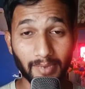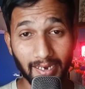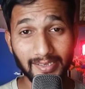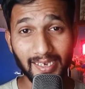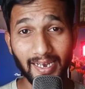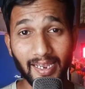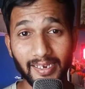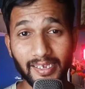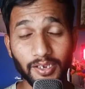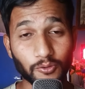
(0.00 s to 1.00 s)
माना जा रहा
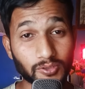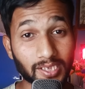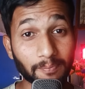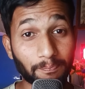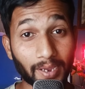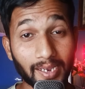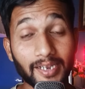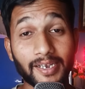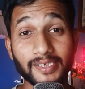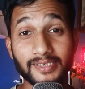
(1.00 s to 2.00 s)
है कि उसकी
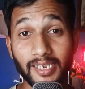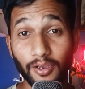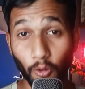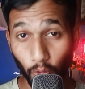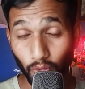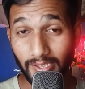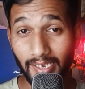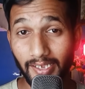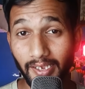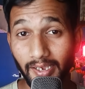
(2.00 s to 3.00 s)
पहली टेस्टिंग हो
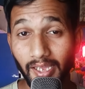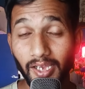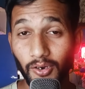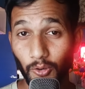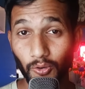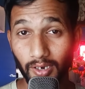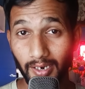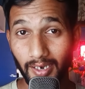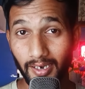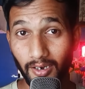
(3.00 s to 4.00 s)
जाएगी और
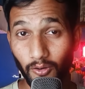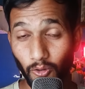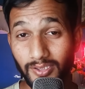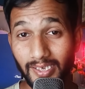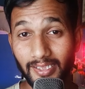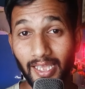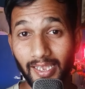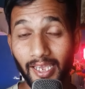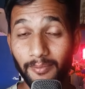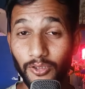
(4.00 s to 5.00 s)
आ, हो सकता
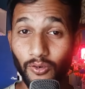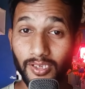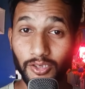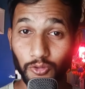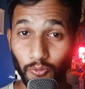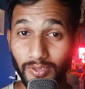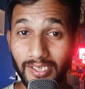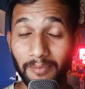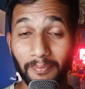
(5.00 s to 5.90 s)
है कि हमें 2024 के